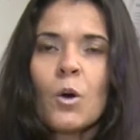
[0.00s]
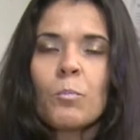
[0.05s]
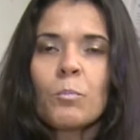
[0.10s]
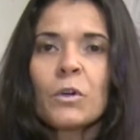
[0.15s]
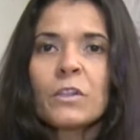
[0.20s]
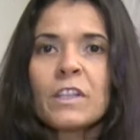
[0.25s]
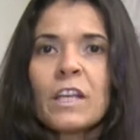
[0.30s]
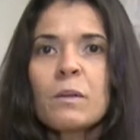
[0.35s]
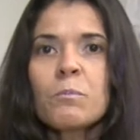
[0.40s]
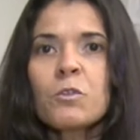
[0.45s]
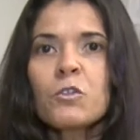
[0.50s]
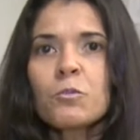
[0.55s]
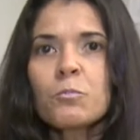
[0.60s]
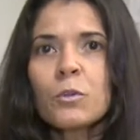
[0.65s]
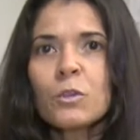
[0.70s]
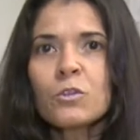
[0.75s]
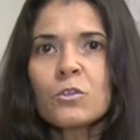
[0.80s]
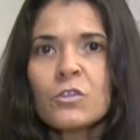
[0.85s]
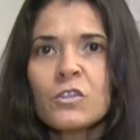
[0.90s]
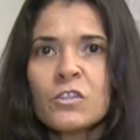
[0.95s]
podemos
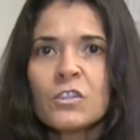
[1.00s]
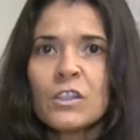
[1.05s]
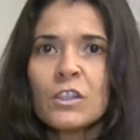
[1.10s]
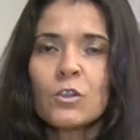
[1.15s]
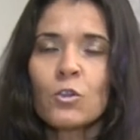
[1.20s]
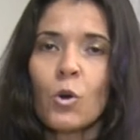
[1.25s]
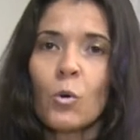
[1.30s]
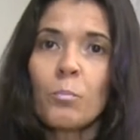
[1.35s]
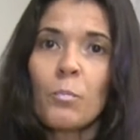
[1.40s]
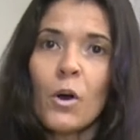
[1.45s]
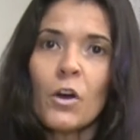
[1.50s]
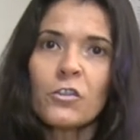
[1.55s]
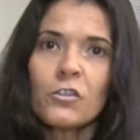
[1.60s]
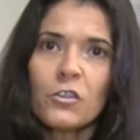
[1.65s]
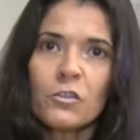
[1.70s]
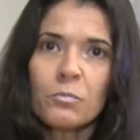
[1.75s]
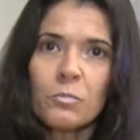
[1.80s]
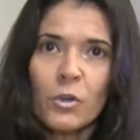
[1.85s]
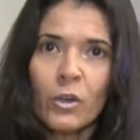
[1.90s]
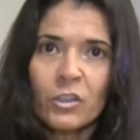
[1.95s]
produzir
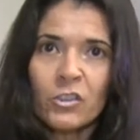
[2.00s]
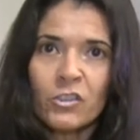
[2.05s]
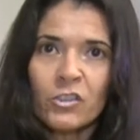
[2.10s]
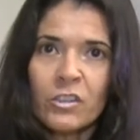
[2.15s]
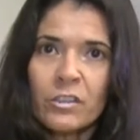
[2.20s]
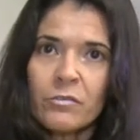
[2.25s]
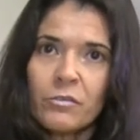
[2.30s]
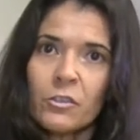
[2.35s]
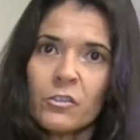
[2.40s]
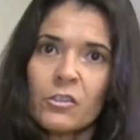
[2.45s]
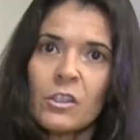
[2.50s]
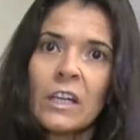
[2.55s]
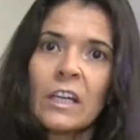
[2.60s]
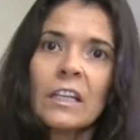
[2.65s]
compostos bioativos